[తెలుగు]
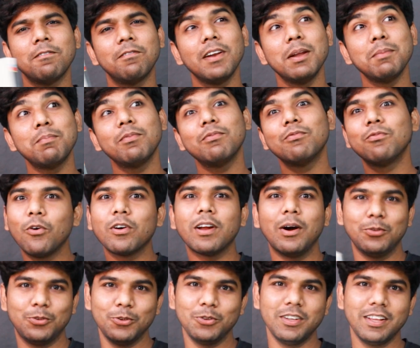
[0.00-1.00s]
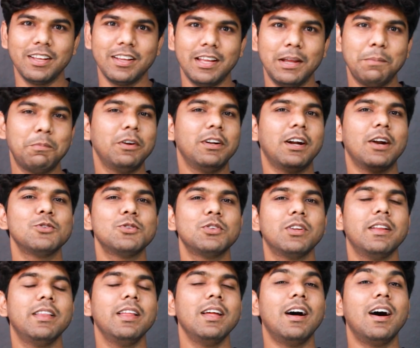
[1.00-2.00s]
ఫ్లిప్ ఫోర్ అవుతుంది ఇప్పుడు
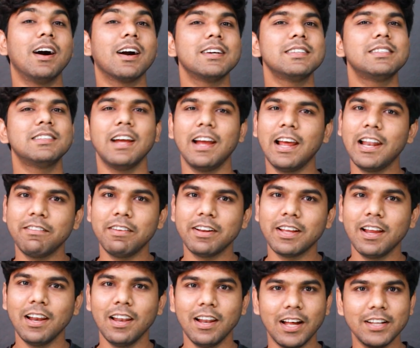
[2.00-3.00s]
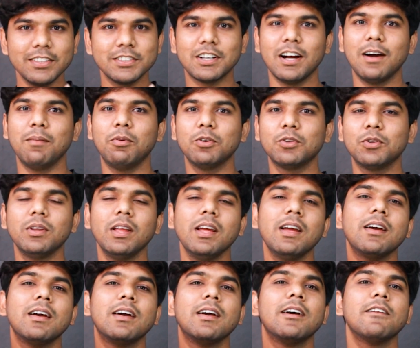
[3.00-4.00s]
నడుస్తున్నది ఆగస్ట్ ఎలెవెన్కి లాంచ్ కాబోతుంది
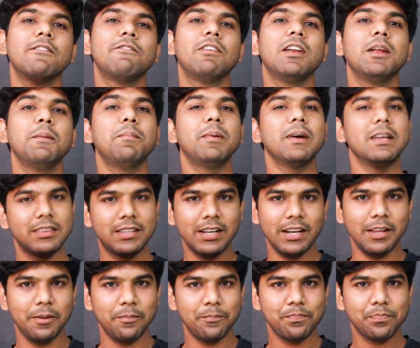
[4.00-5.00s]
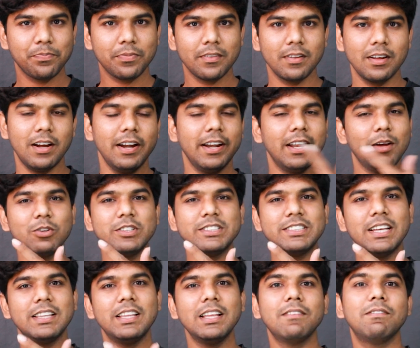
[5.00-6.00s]
ఫ్లిప్ త్రీ అంటే
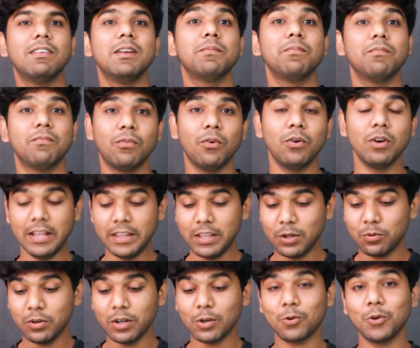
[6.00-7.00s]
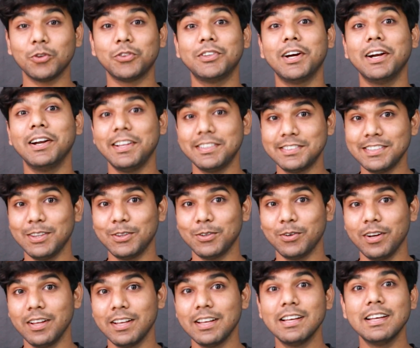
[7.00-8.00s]
వచ్చేది ఫ్లిప్ ఫోర్ అది కూడా కొత్త
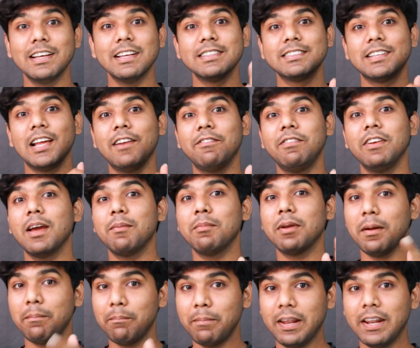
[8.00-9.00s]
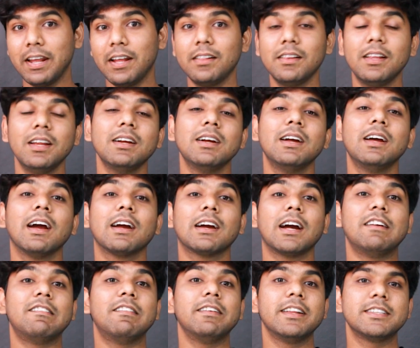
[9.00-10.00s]
డిజైన్తోని సెల్ఫీ కెమెరా పెరిగింది
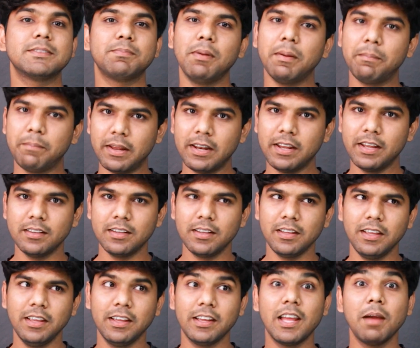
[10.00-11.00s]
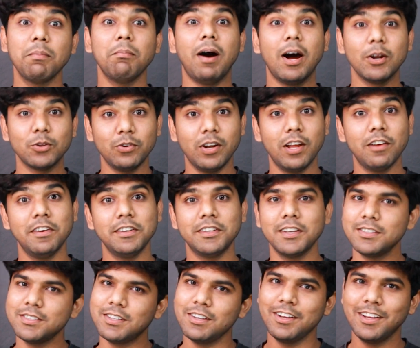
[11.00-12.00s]
కవర్ డిస్ప్లే పెరిగింది ఇంకేం మారుతున్నాయి
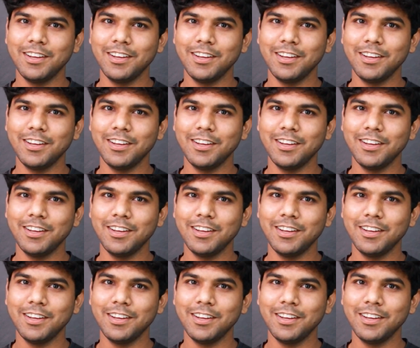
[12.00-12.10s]
ఫీచర్స్